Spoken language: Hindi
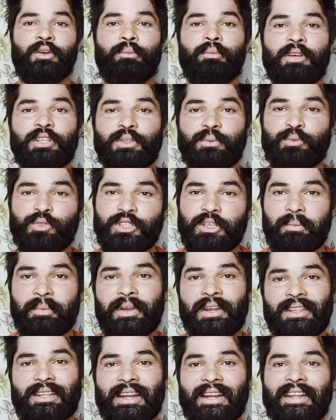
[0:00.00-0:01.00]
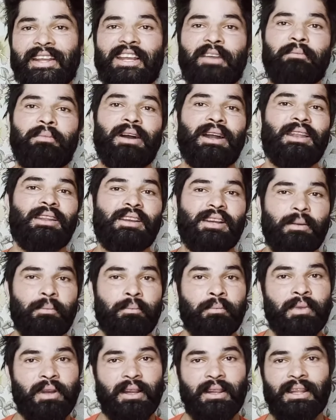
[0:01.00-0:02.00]
बस मुझे मेरी दाढ़ी के बाल
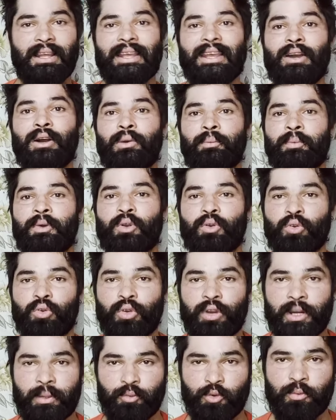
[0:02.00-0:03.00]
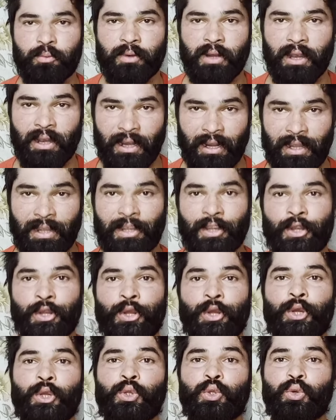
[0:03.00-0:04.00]
कम करना है या फिर उनको रिमूव करना है
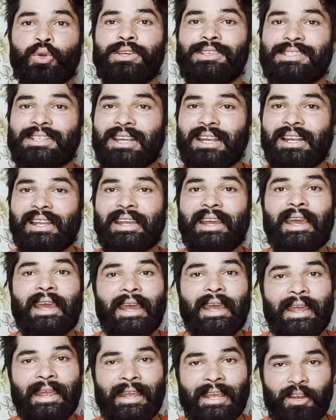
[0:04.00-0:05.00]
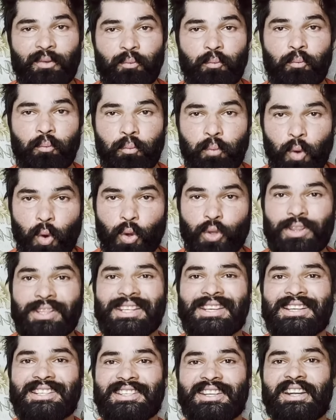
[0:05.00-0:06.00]
तो इसके लिए एक बहुत
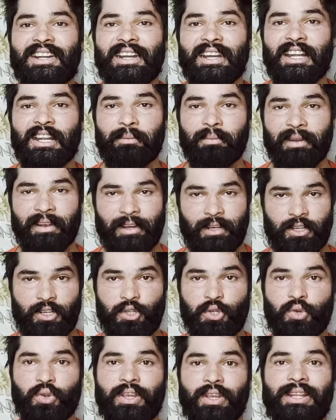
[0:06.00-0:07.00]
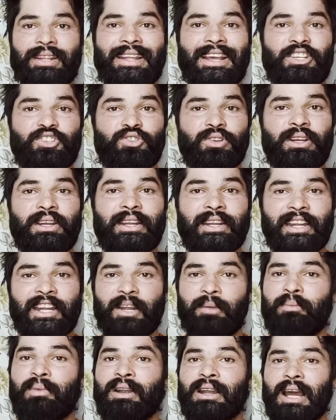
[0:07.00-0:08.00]
ही अच्छा ट्रीटमेंट जो कि नेचुरली
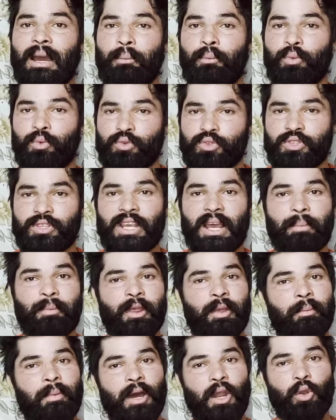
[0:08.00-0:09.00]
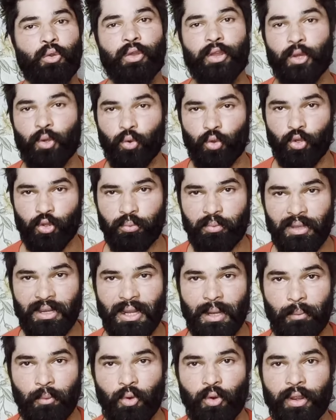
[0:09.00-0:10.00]
ट्रीटमेंट आप उससे आपके बालों की ग्रोथ भी
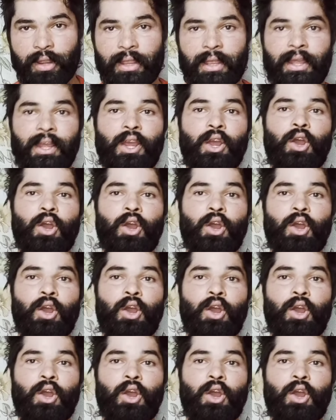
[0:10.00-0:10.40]
कम होगी